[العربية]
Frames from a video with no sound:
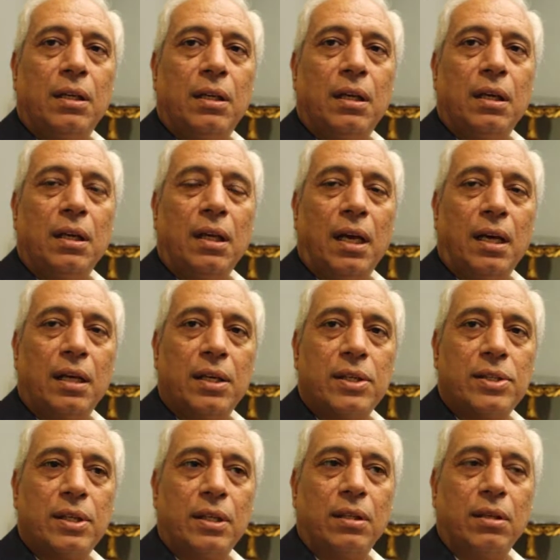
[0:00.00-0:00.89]

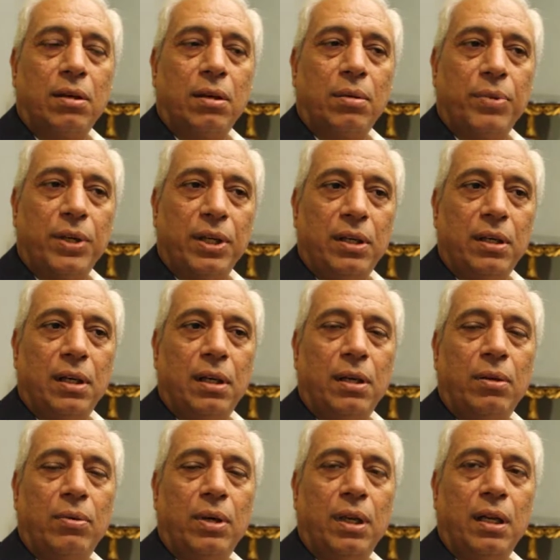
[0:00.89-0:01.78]
الاجهزه
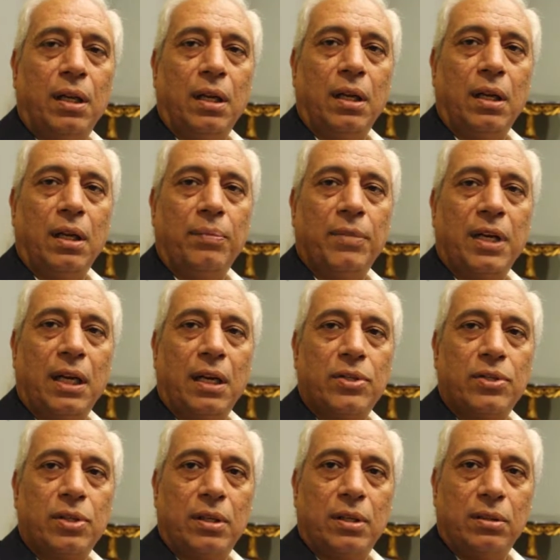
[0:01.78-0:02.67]
النقابيه
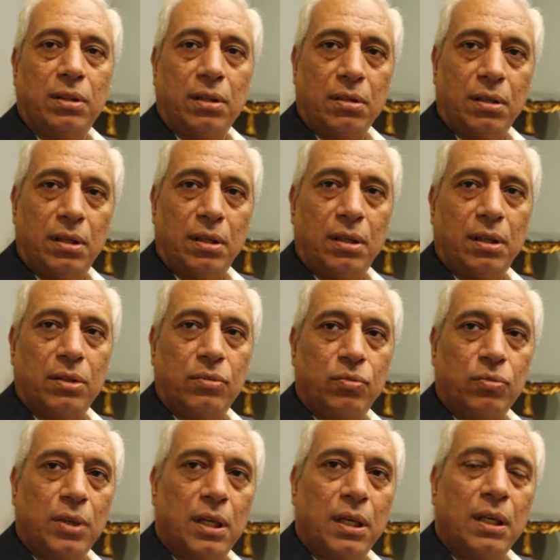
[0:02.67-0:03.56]
والمجالس الادارات
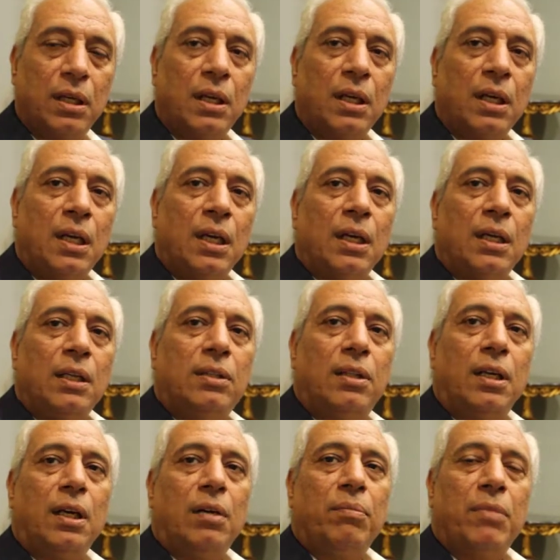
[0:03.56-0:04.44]

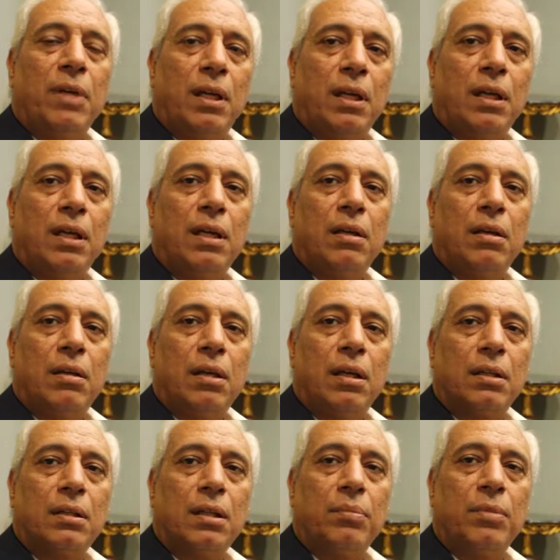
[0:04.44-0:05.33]
وتعمل
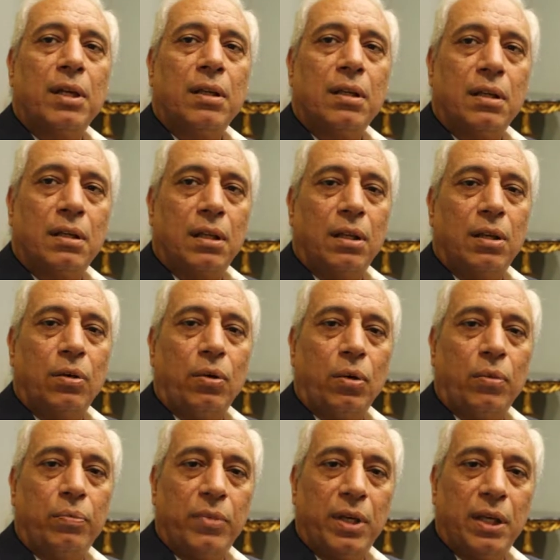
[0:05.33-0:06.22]
ضمانات
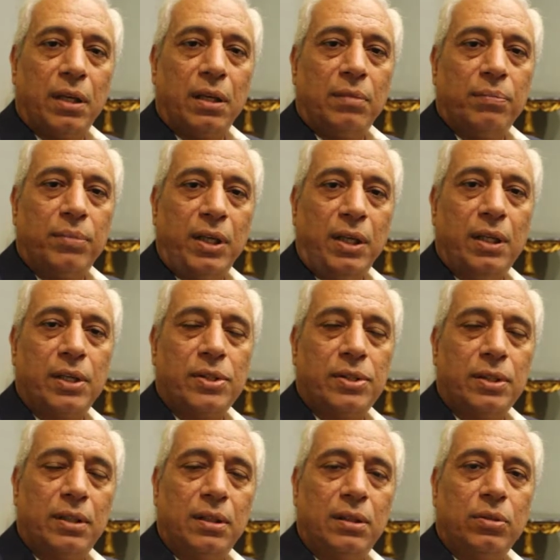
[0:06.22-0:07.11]
للعمال
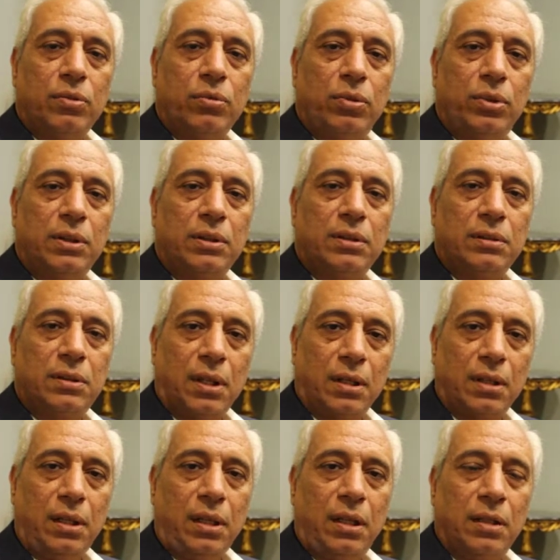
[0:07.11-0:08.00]
بحيث ان يكون
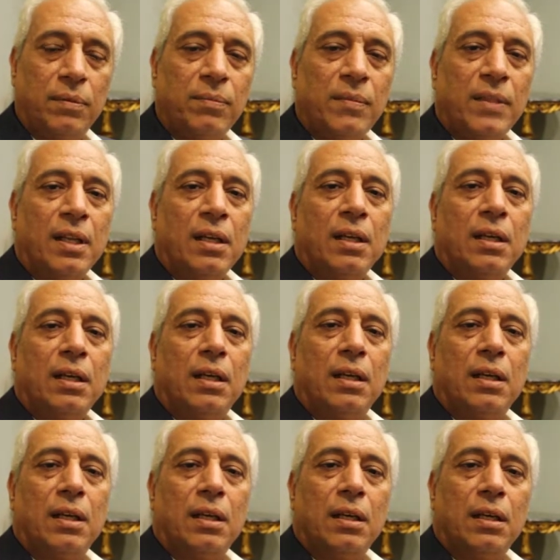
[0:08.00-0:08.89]
الطرح
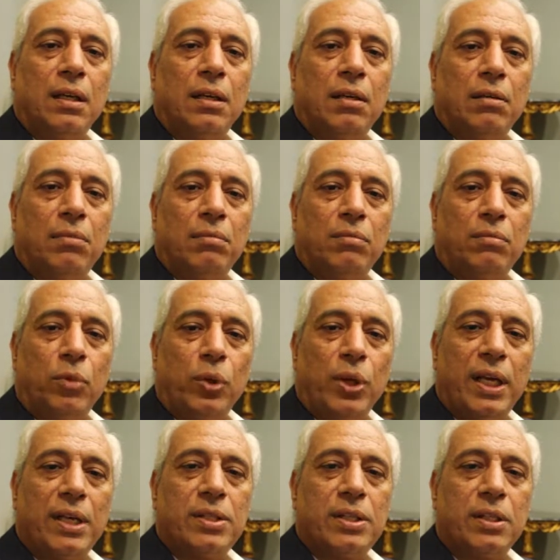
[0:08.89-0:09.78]
آه،
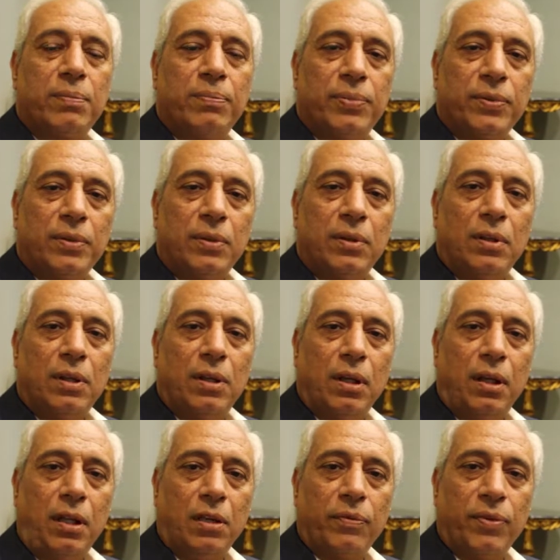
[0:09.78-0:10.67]
مناسب
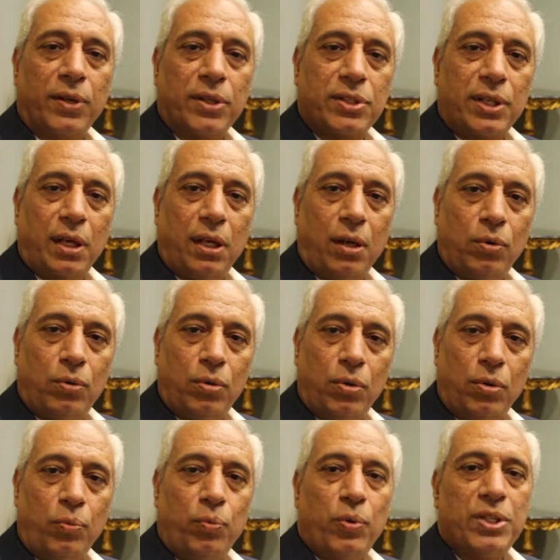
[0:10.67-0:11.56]
للحفاظ على
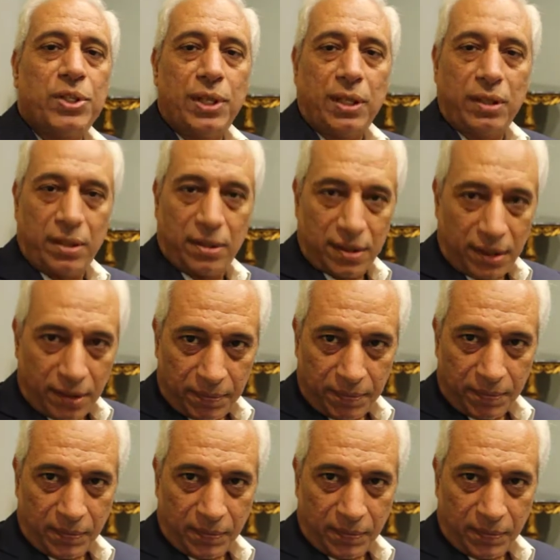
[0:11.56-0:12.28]
حقوقهم وزيادتها